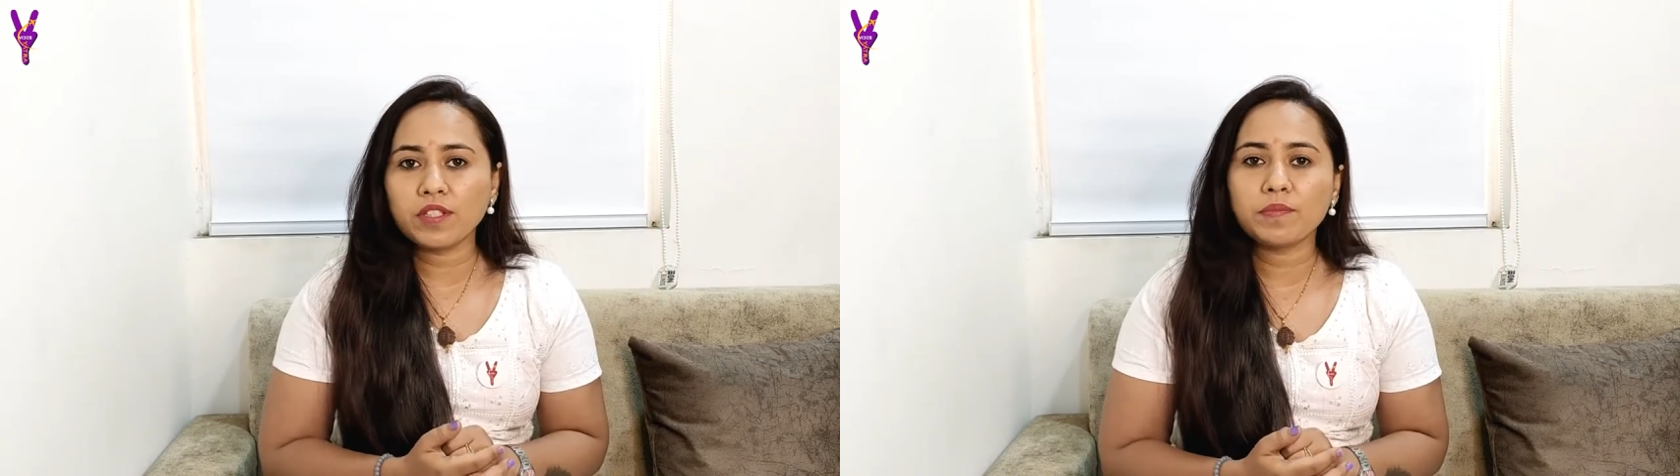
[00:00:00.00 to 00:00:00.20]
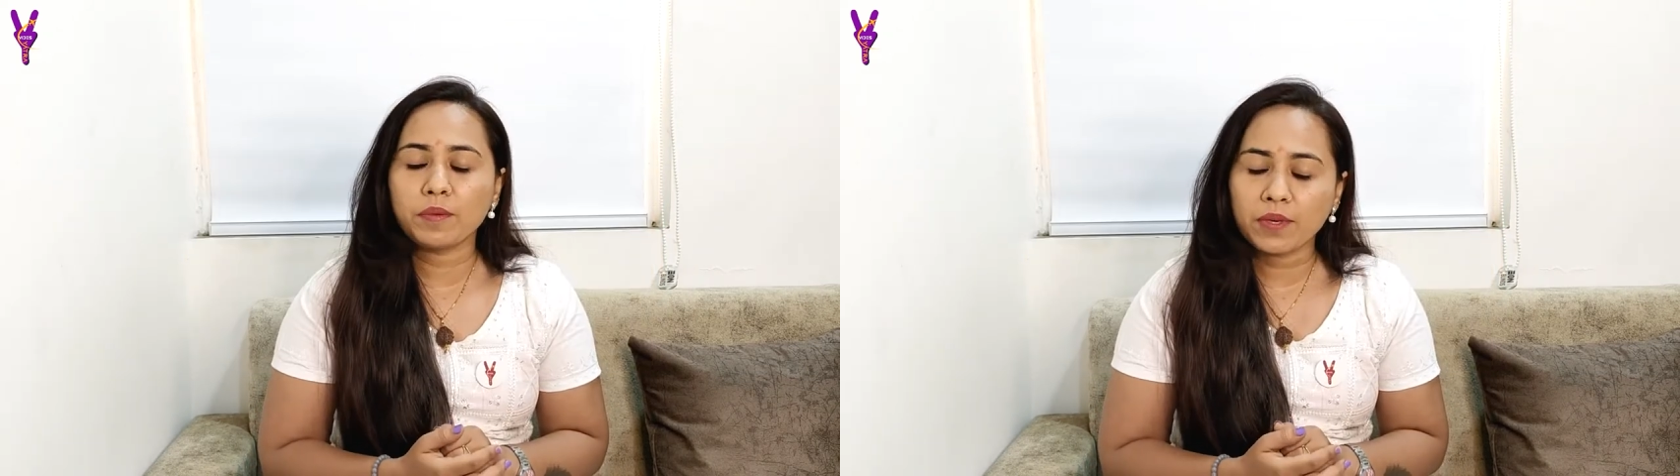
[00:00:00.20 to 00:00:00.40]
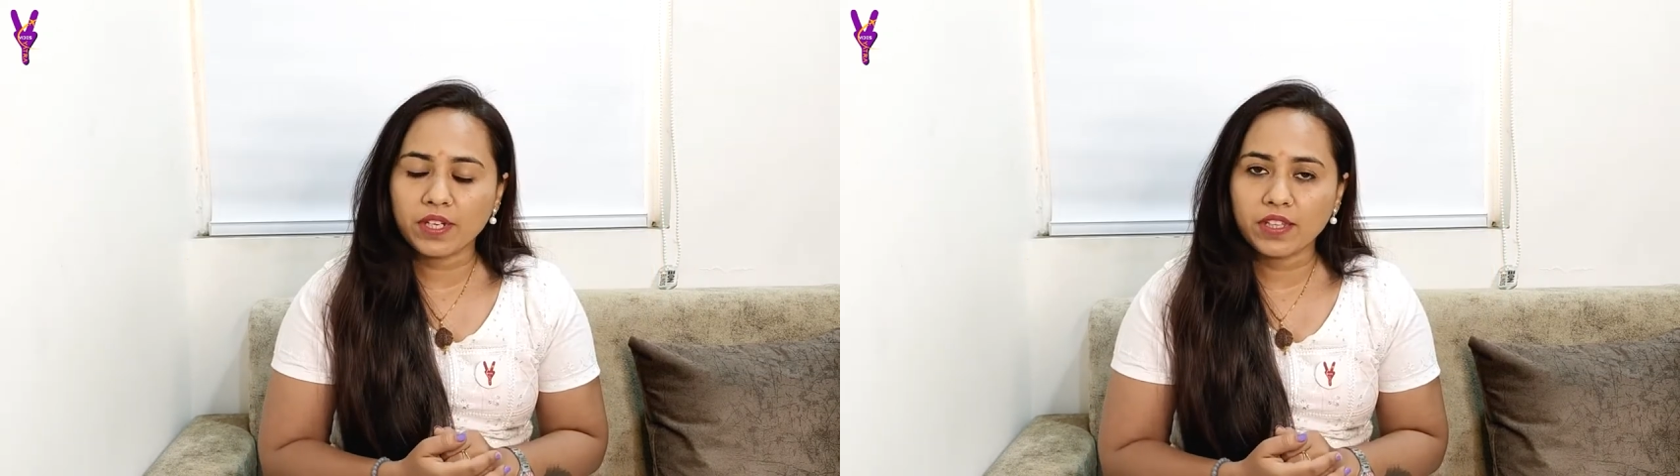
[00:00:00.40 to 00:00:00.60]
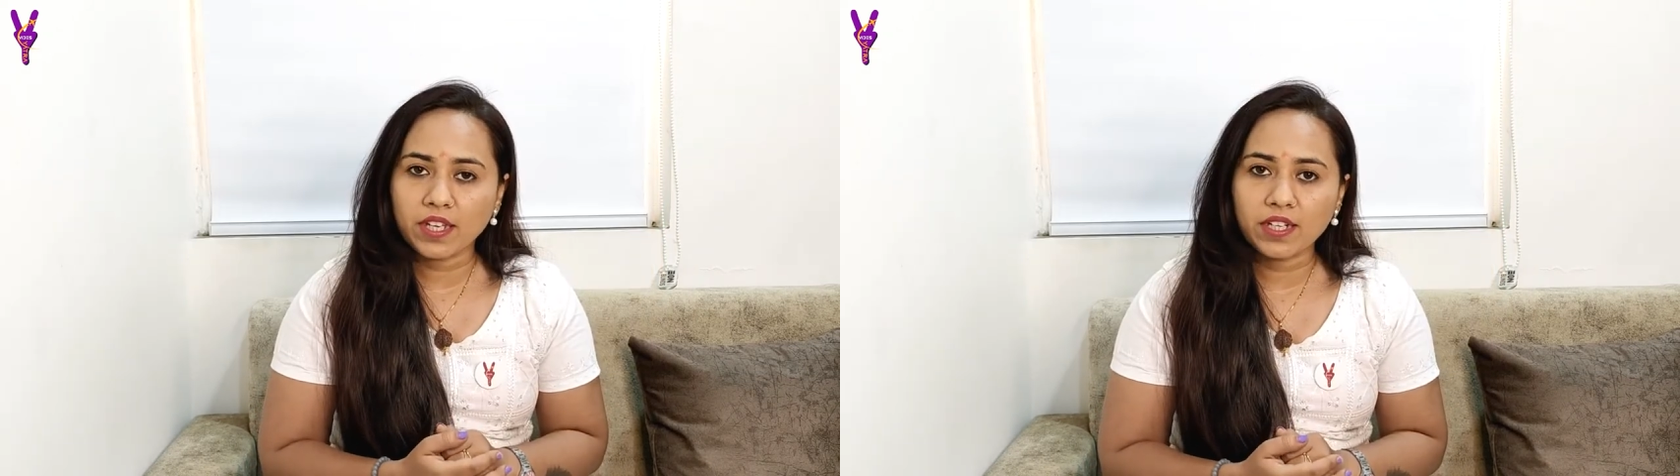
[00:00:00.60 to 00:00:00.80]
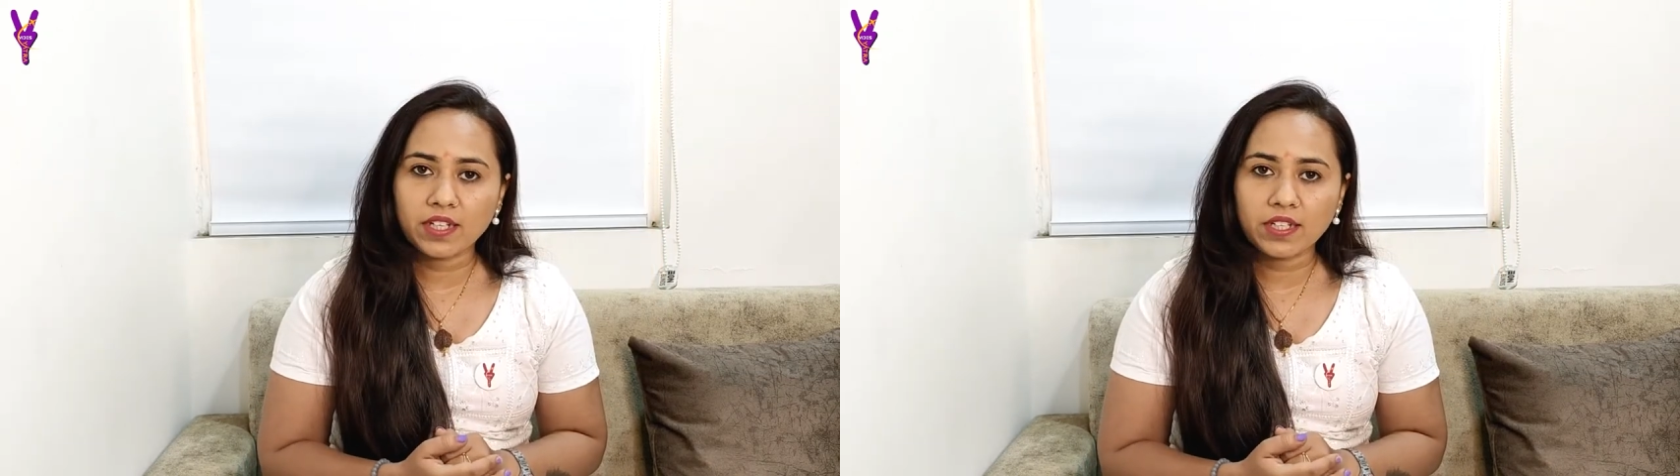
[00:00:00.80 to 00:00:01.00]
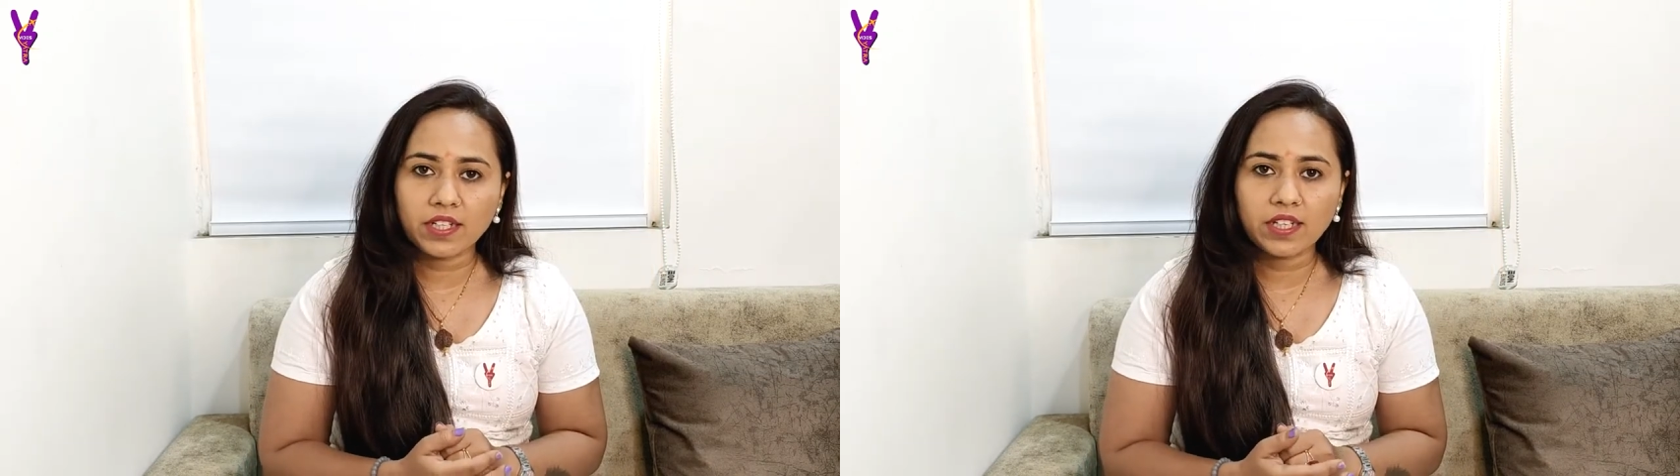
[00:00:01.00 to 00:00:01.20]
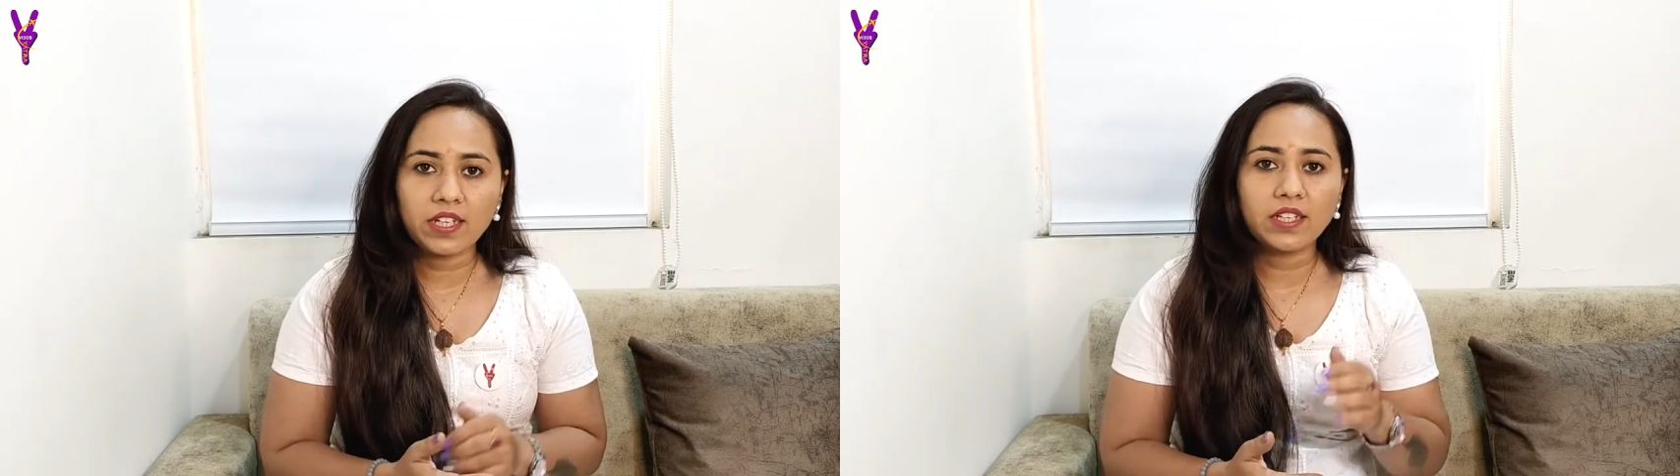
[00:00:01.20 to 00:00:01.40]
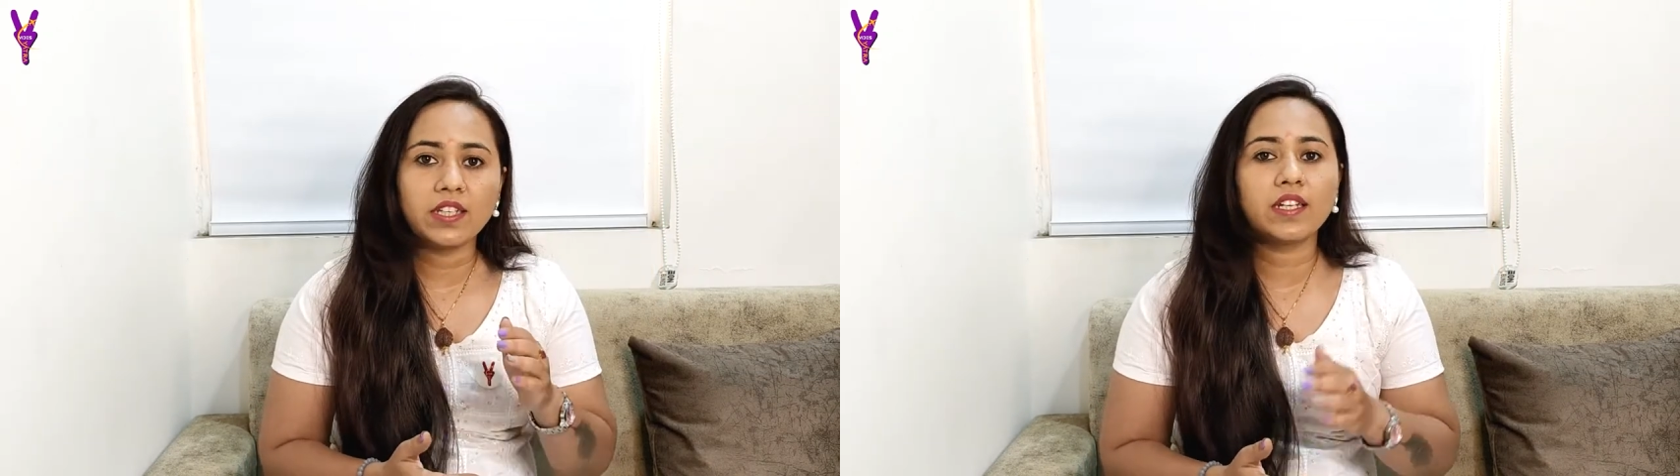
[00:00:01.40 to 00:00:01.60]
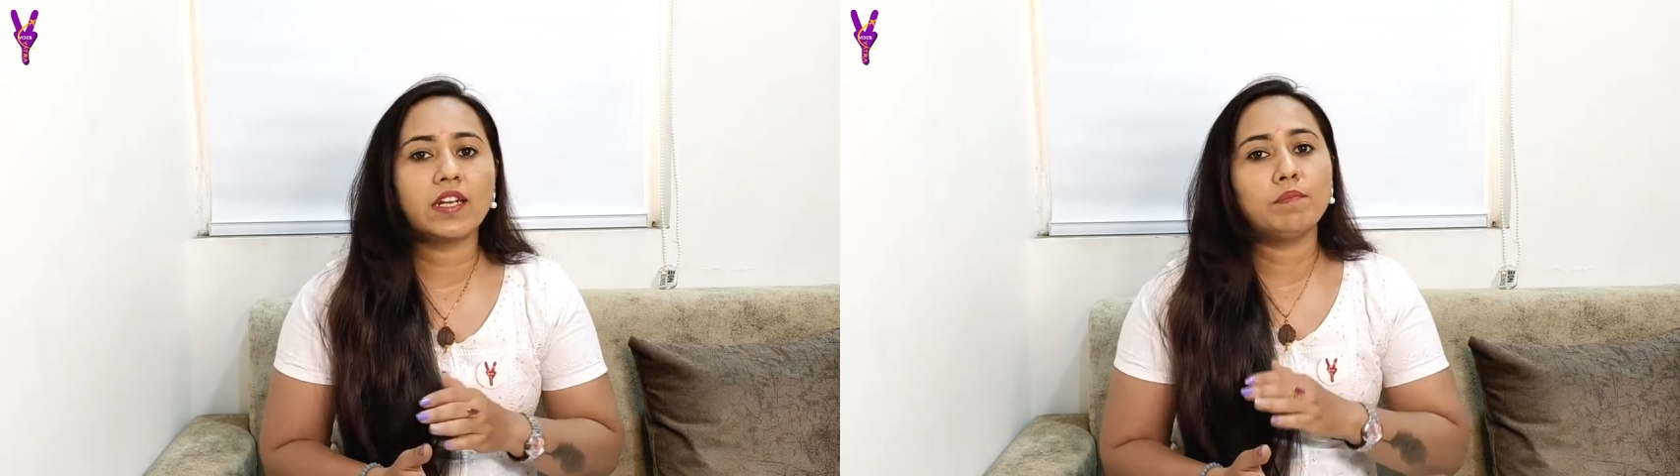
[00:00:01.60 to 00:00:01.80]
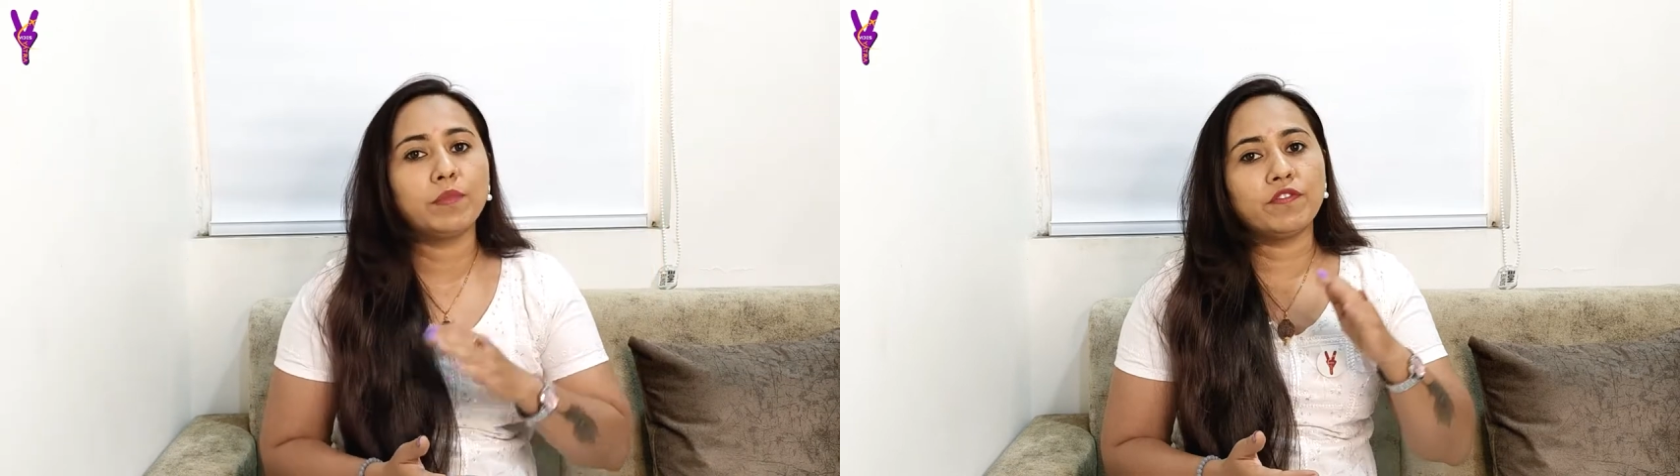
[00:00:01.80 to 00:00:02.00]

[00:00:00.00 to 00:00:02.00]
में सबसे पहले ध्यान रखना रहेगा कि अगर आप